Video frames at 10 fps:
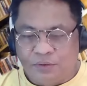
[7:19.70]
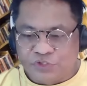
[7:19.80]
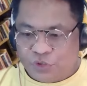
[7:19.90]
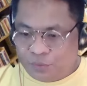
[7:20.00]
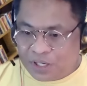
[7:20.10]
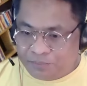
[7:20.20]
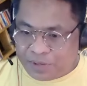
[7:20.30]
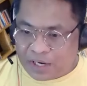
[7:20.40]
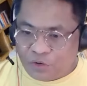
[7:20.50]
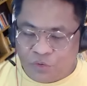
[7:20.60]
Oh, so yung mga
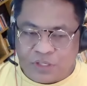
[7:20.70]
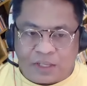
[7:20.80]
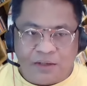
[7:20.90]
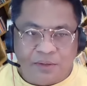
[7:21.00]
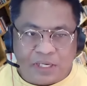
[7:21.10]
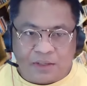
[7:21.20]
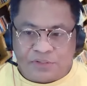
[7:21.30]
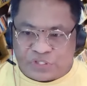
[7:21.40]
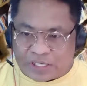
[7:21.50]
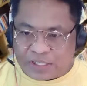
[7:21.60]
bago hong nag-
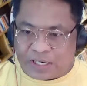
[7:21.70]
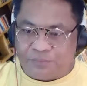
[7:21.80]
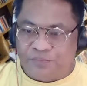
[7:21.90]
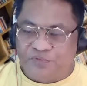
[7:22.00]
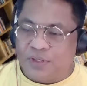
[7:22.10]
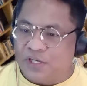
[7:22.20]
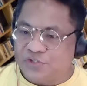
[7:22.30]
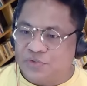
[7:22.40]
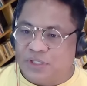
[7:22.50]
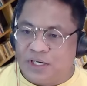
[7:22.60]
nag-sign up for
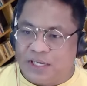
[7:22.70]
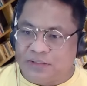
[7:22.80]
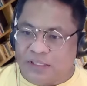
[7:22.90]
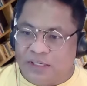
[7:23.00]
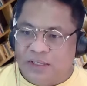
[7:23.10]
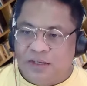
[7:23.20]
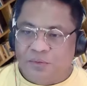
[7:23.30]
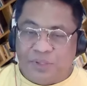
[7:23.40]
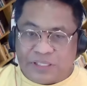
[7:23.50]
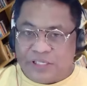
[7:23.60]
national ID,
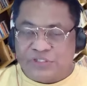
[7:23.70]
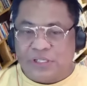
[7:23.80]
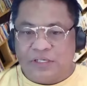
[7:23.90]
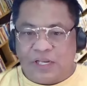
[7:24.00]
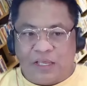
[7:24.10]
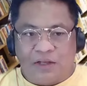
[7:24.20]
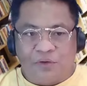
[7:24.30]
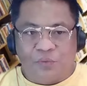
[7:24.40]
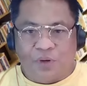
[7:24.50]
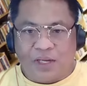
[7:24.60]
madali silang
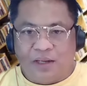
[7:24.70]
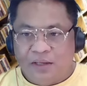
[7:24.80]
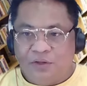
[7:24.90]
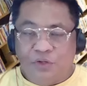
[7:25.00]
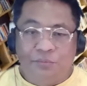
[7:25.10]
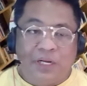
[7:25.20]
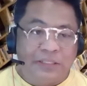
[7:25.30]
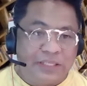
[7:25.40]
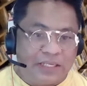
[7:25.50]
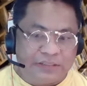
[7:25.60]
nakakakuha. Yung
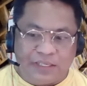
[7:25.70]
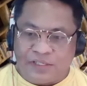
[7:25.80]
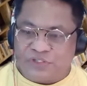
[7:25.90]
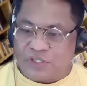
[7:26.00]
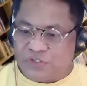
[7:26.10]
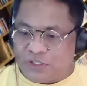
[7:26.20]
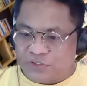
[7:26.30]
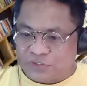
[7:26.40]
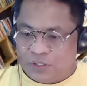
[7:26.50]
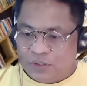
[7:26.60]
mga dati, I
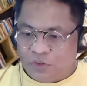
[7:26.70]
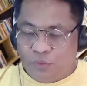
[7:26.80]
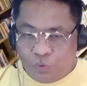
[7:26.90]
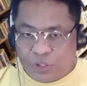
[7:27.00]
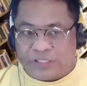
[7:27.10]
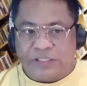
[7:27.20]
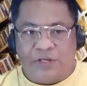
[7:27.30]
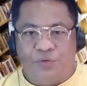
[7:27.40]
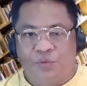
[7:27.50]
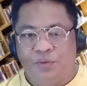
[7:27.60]
suggest, umulit
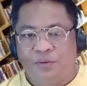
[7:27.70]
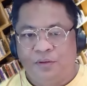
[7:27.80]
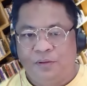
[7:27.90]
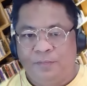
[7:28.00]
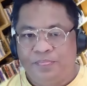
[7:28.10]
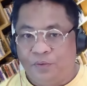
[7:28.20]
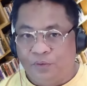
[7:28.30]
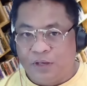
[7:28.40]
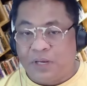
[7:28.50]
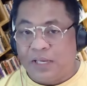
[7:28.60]
kayo.
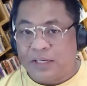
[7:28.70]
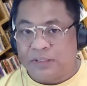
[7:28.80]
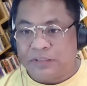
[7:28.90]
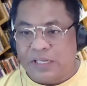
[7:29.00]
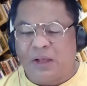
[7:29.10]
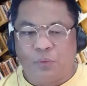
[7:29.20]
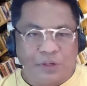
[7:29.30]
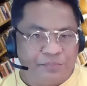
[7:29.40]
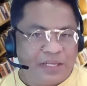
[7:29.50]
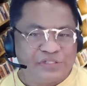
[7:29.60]
Okay, bakit?
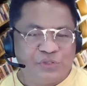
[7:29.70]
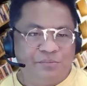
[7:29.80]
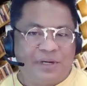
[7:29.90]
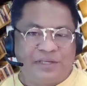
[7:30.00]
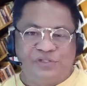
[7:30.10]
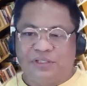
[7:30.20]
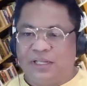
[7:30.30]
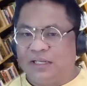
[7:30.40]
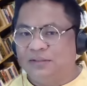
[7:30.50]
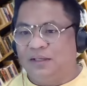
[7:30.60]
Nakurap na kasi yung budget
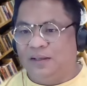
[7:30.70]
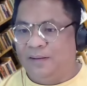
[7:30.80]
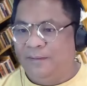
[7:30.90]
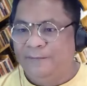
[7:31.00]
dati.